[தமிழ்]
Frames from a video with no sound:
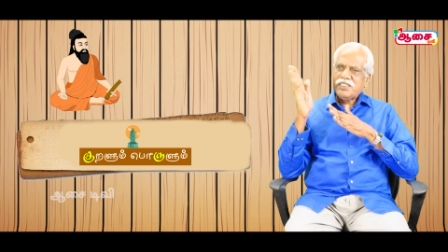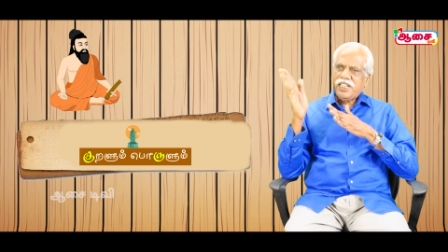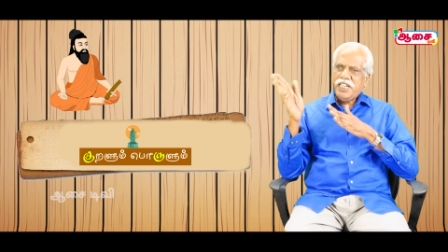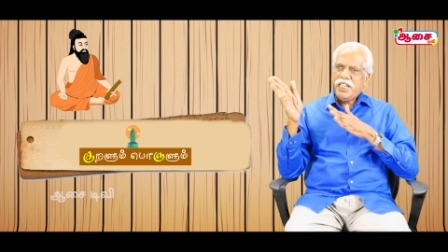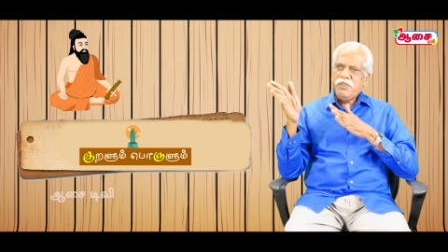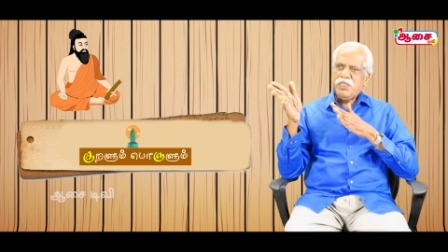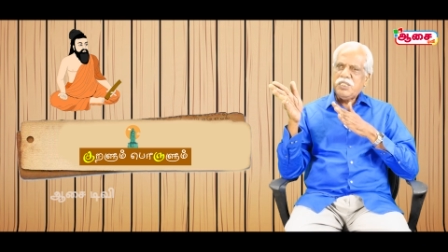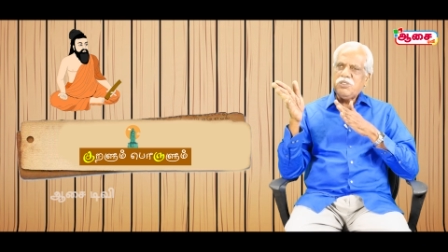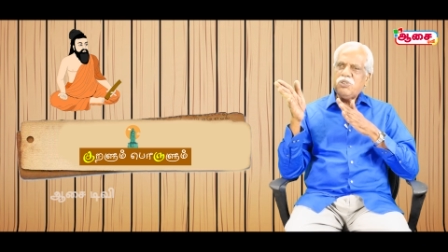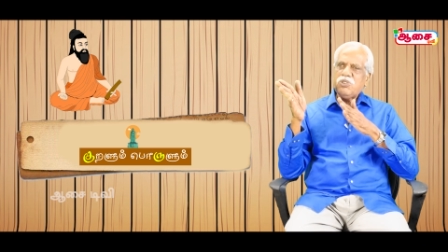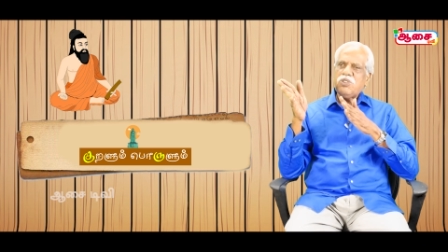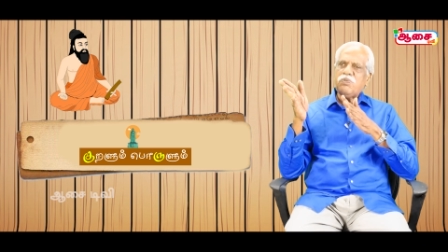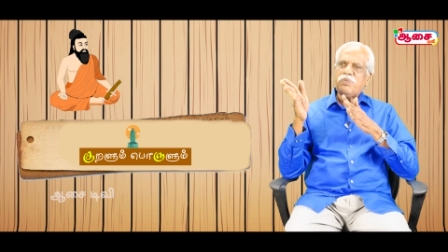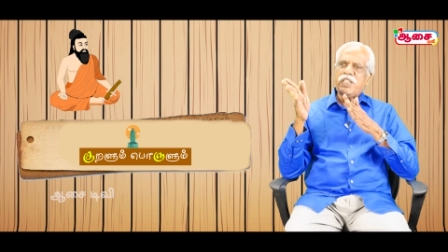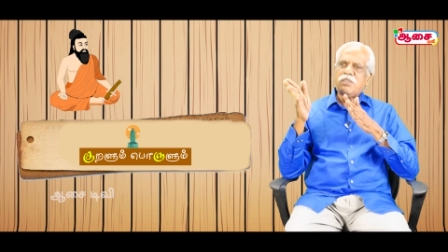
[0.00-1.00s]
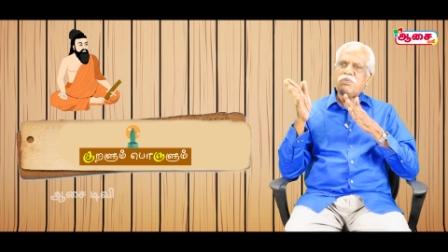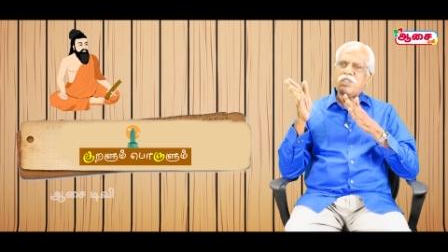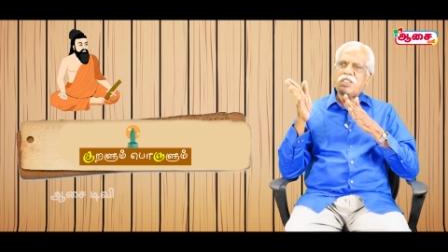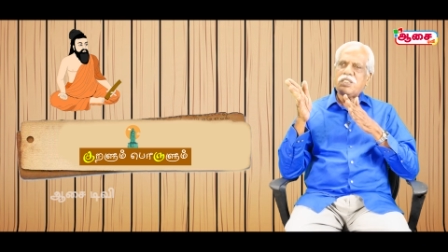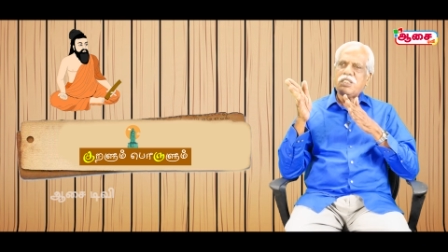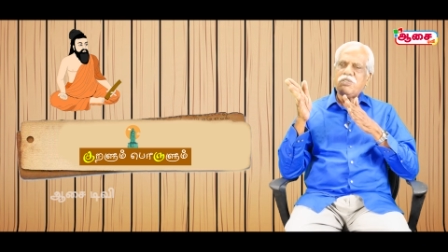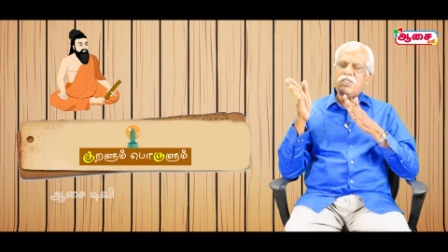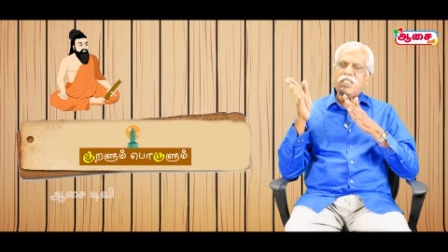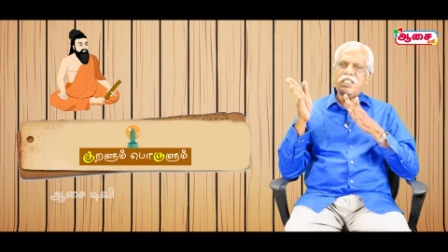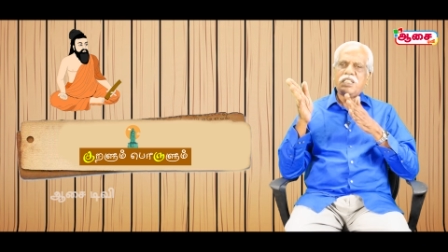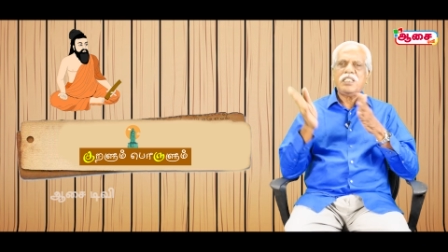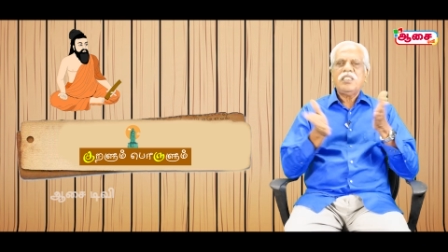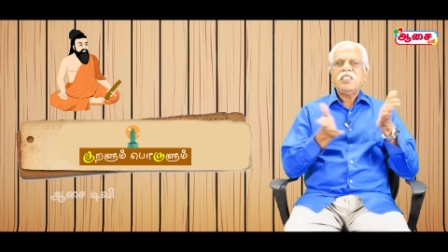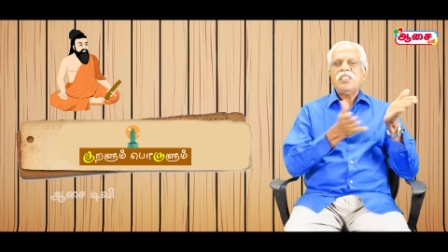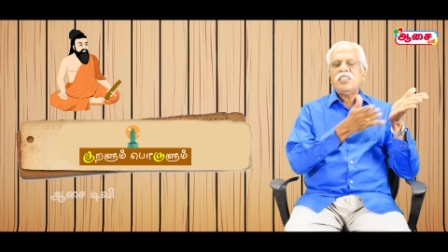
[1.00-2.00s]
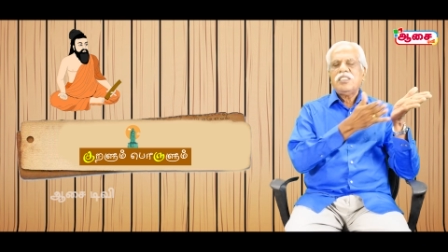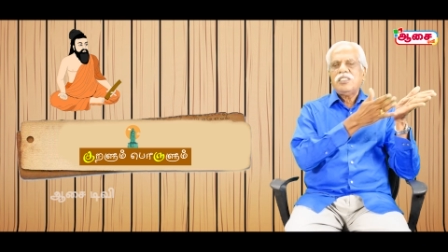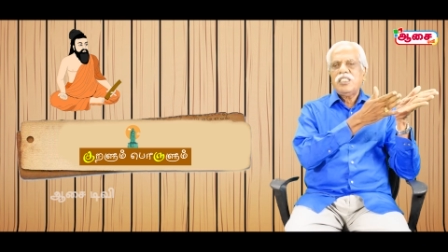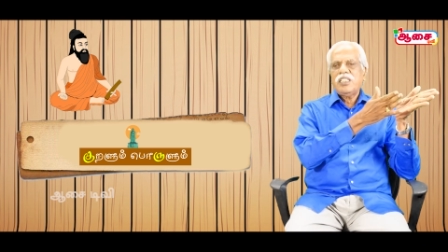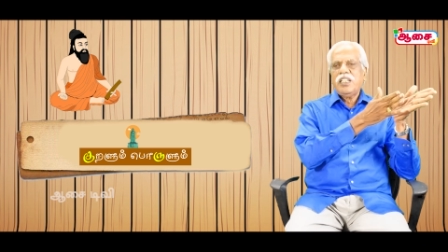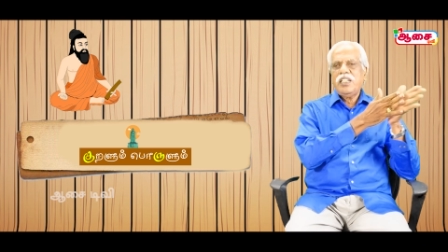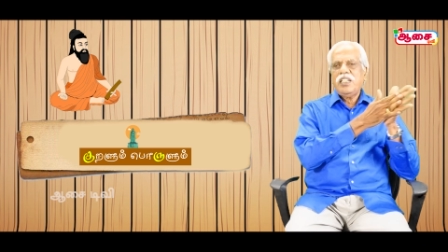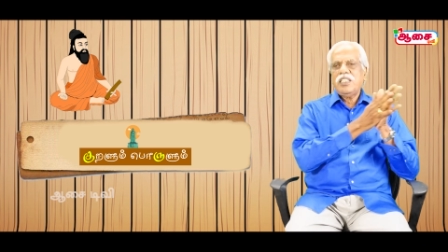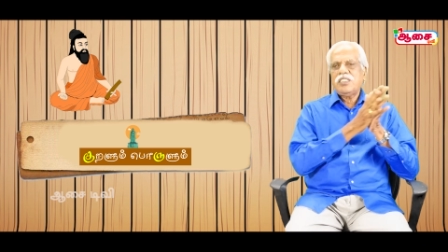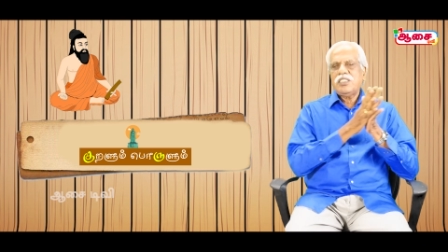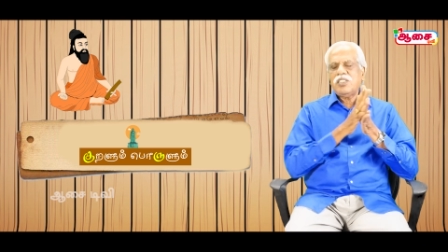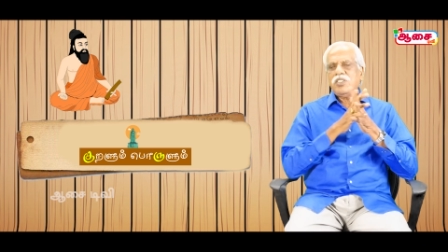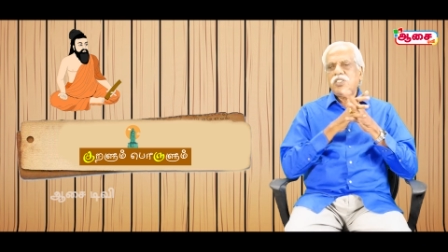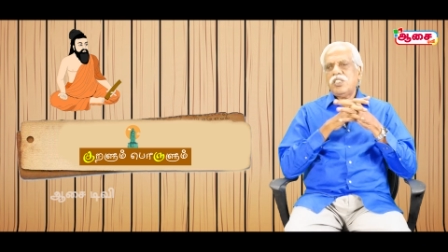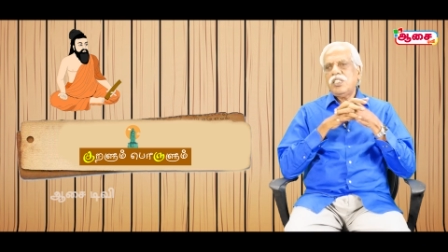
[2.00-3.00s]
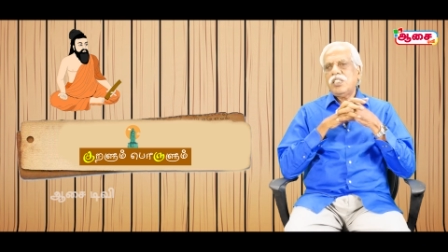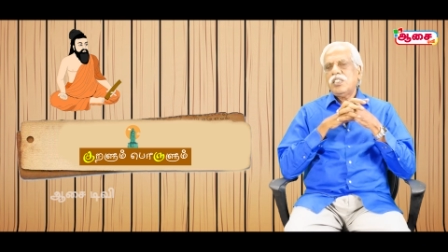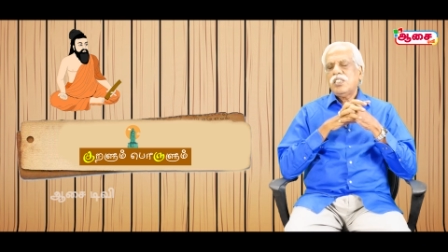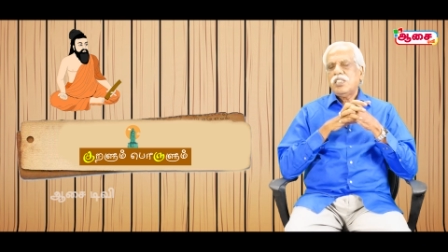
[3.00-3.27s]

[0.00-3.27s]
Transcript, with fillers: தலை வெட்டுவதற்கும் பயன்படுத்திவிட்டு சிறையில் சென்று